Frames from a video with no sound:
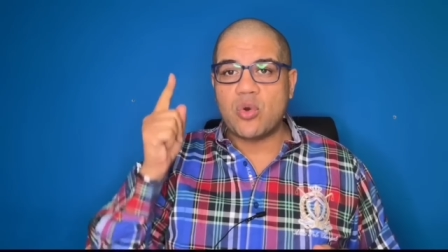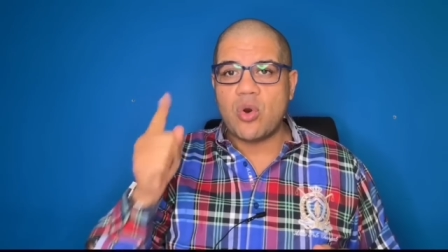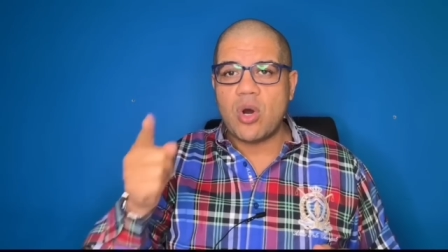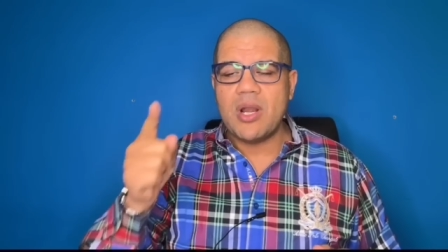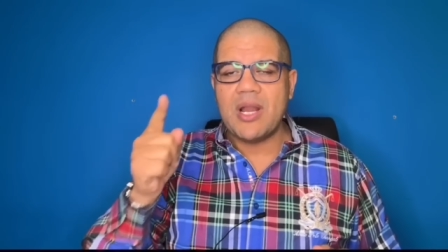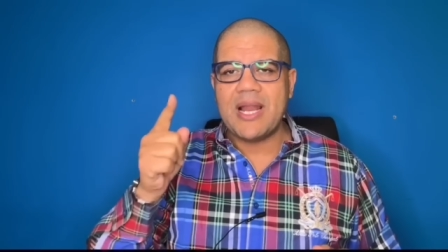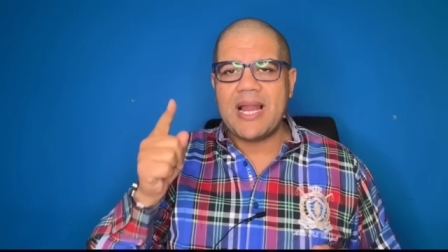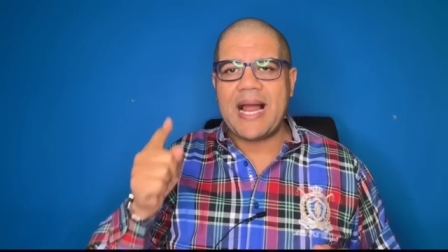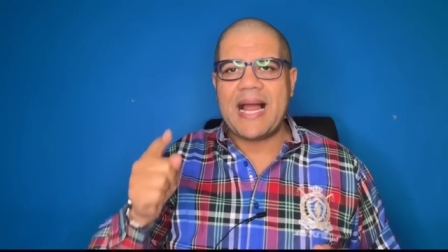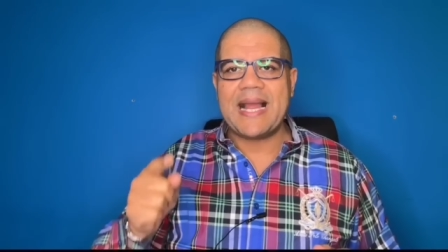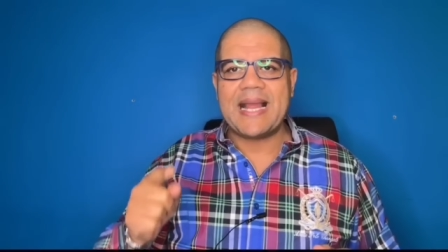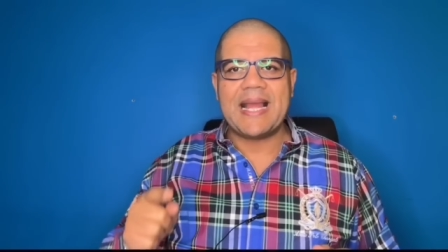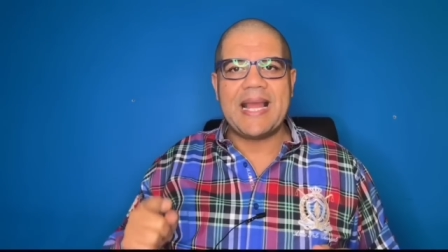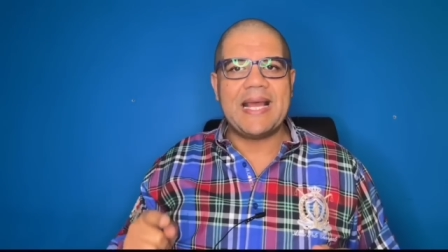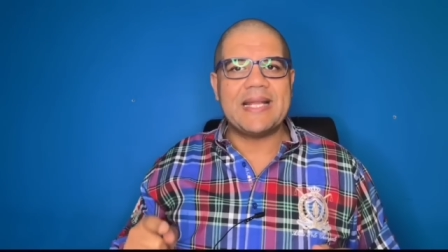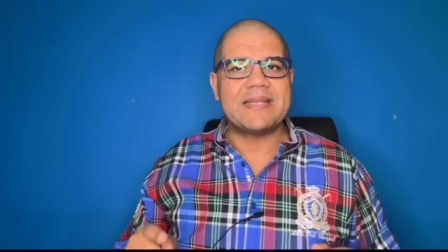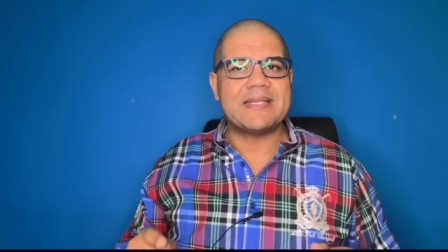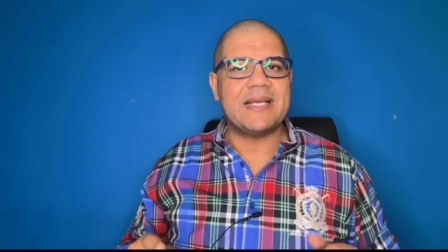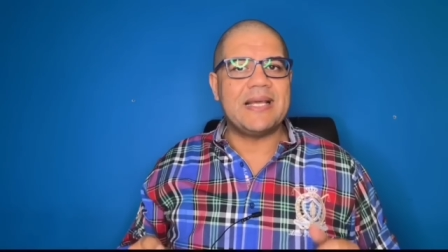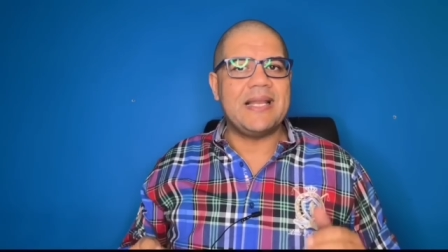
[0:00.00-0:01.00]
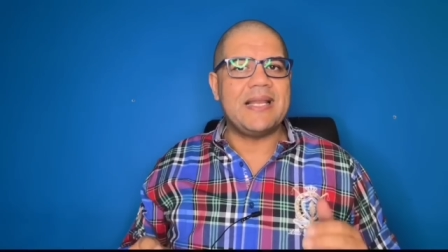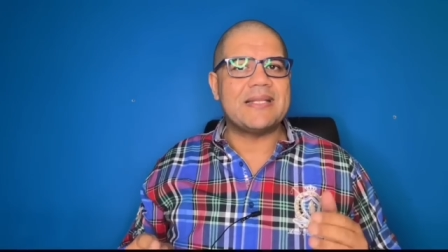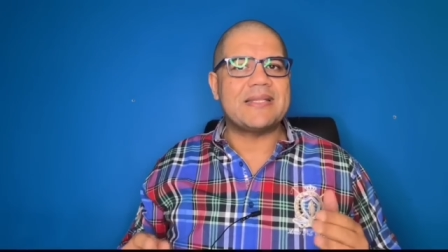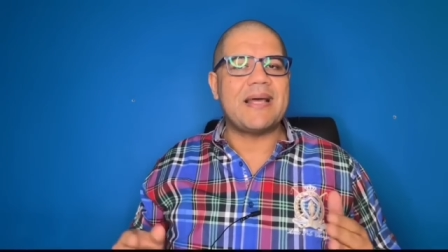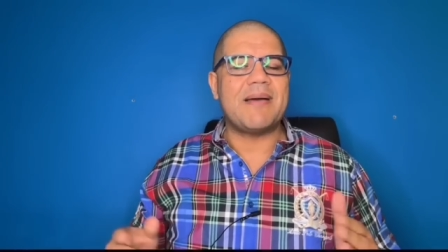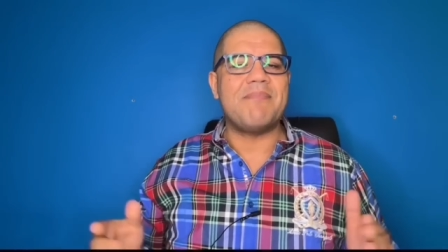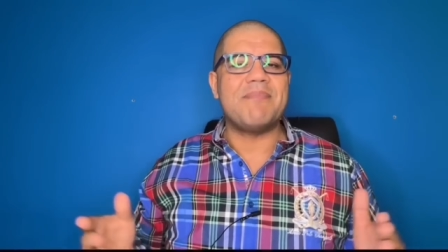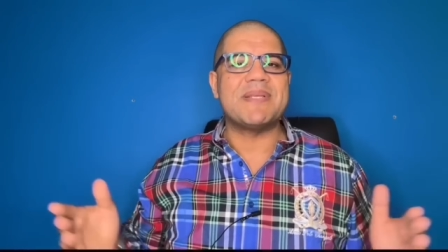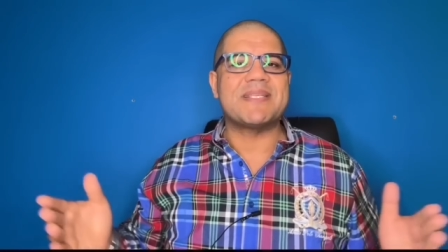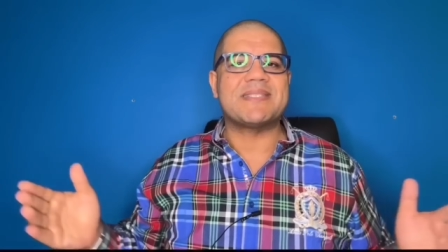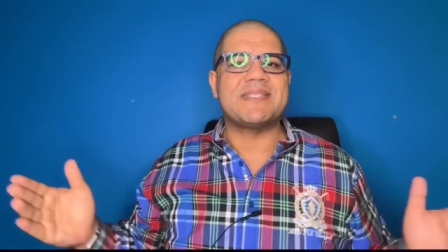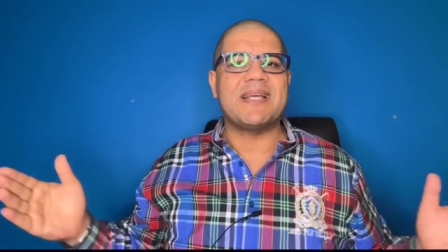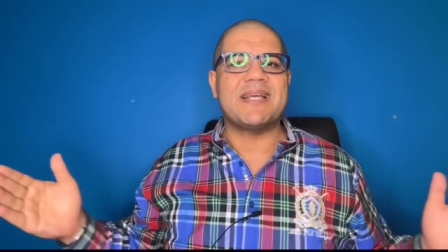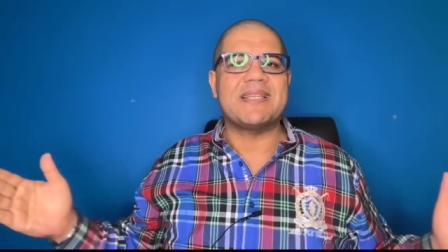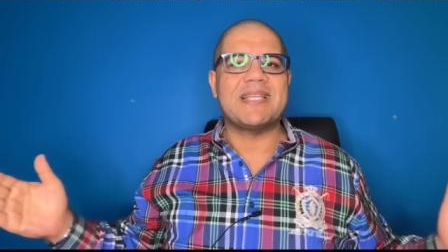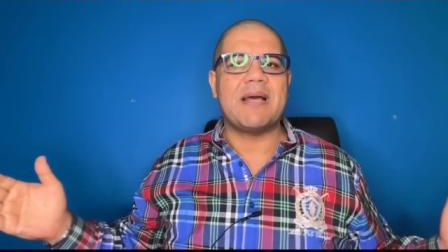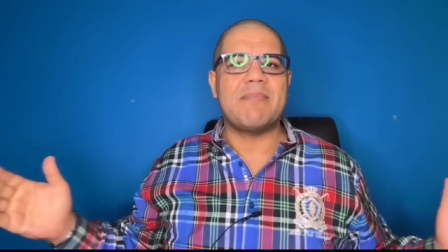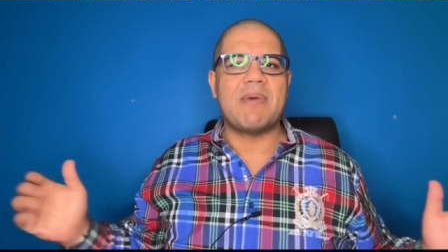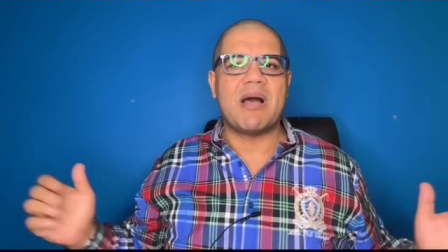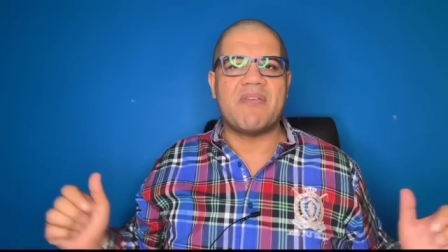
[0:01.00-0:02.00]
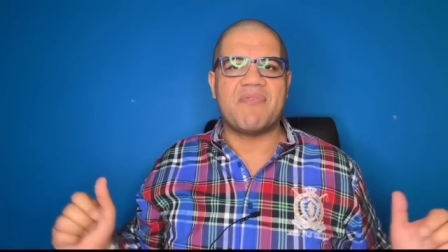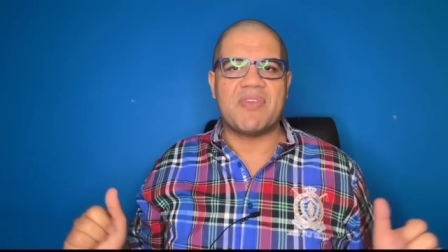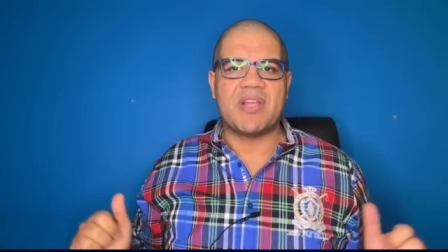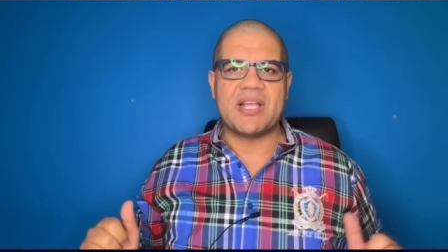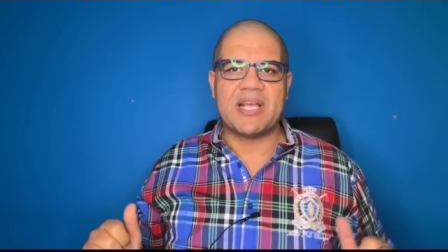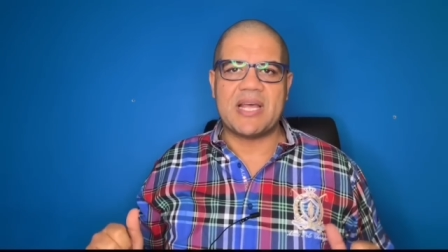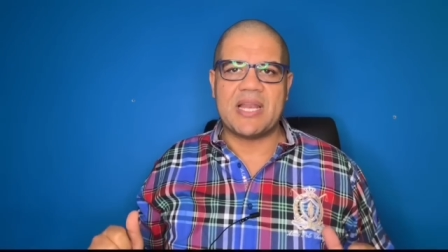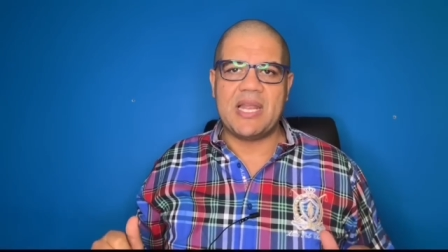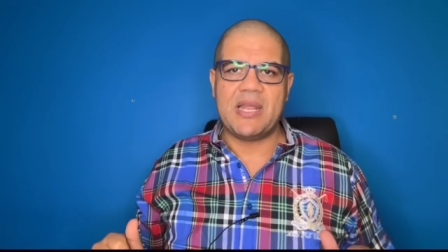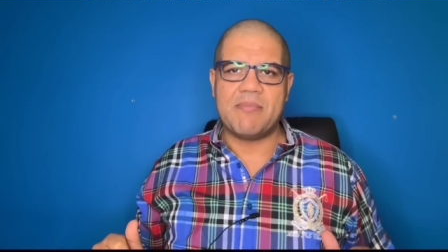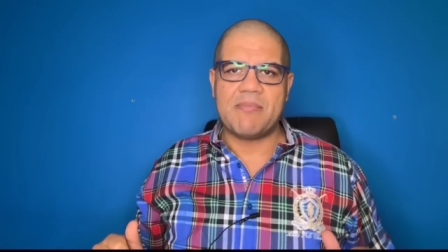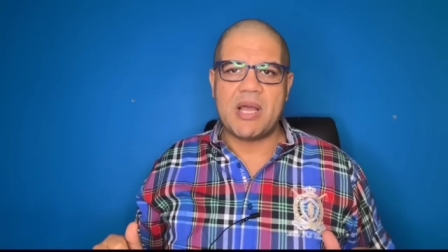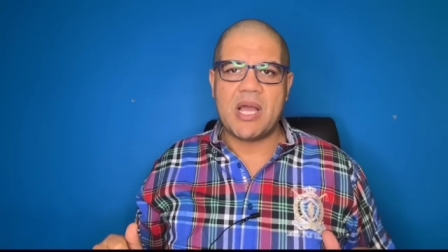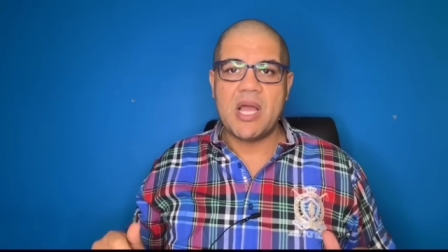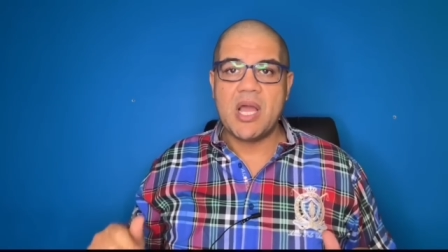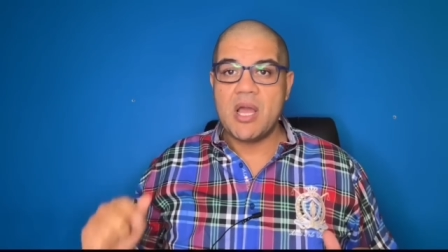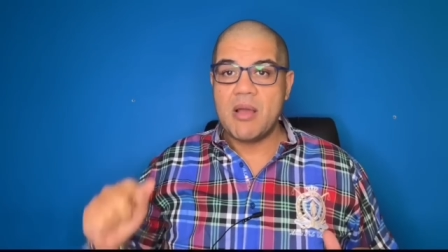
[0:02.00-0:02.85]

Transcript: كل الحاجات اللي تم استخدامها في الجريمه